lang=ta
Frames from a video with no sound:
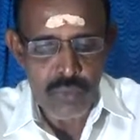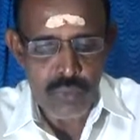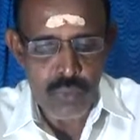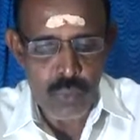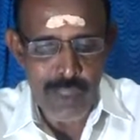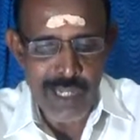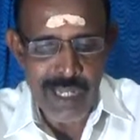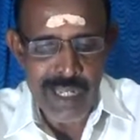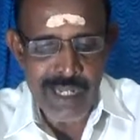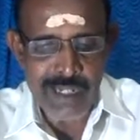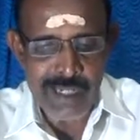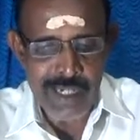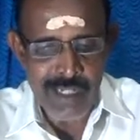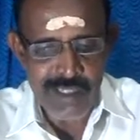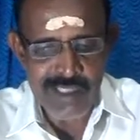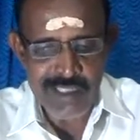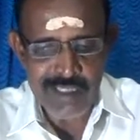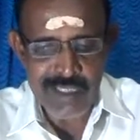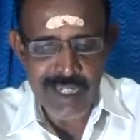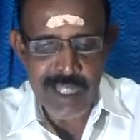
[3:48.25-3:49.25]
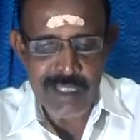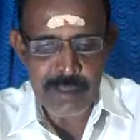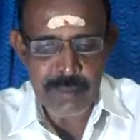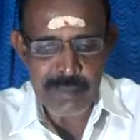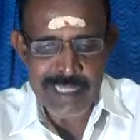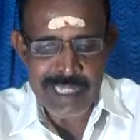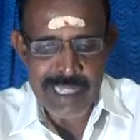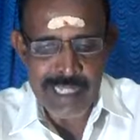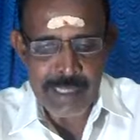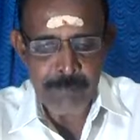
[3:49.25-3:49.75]
சூரியன்
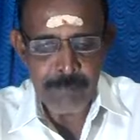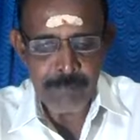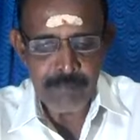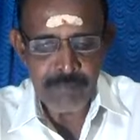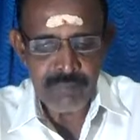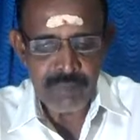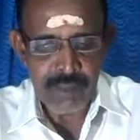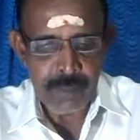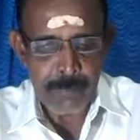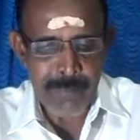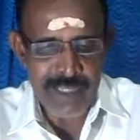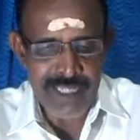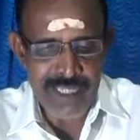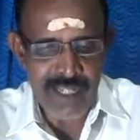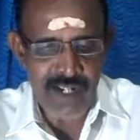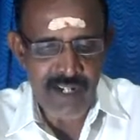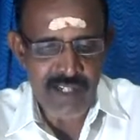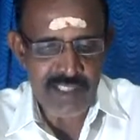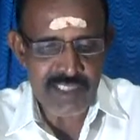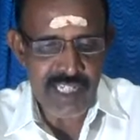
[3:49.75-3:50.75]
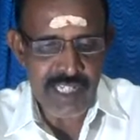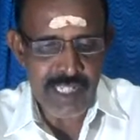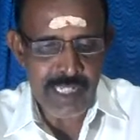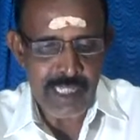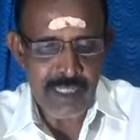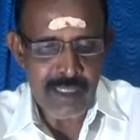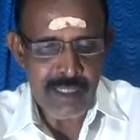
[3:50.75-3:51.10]
நட்சத்திராதிபதி மீனராசி